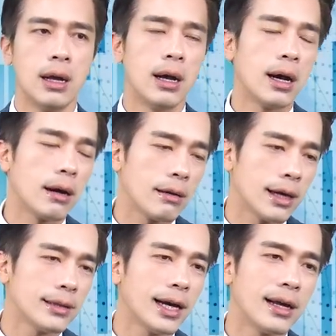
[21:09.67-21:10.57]
好
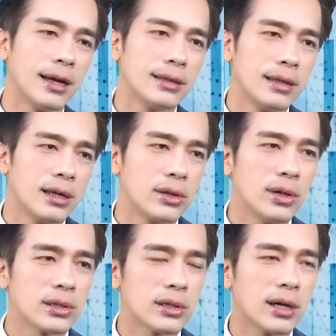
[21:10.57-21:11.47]
了，那有
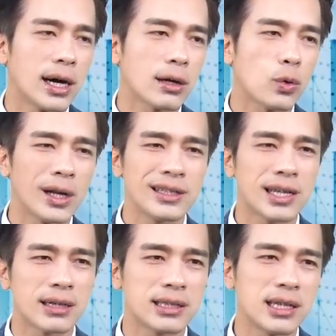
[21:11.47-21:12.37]
的说啊，官
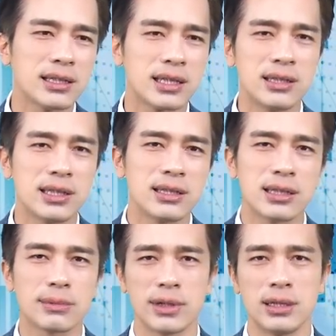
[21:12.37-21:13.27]
场现行进是
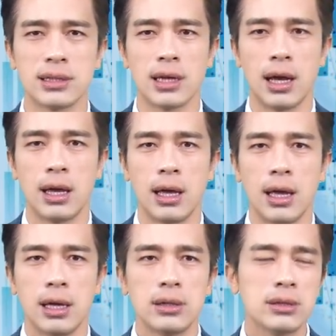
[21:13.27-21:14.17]
什么意思啊？
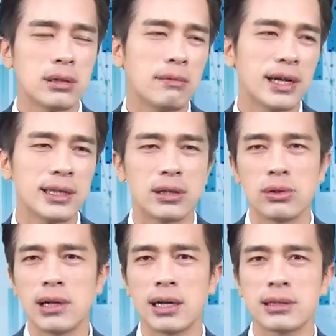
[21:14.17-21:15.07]
就你会发现很
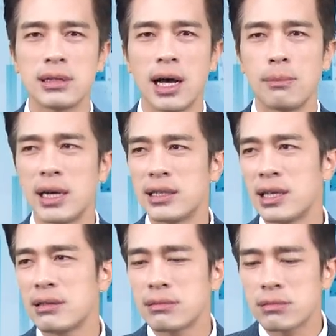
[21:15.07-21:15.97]
多老师啊，每天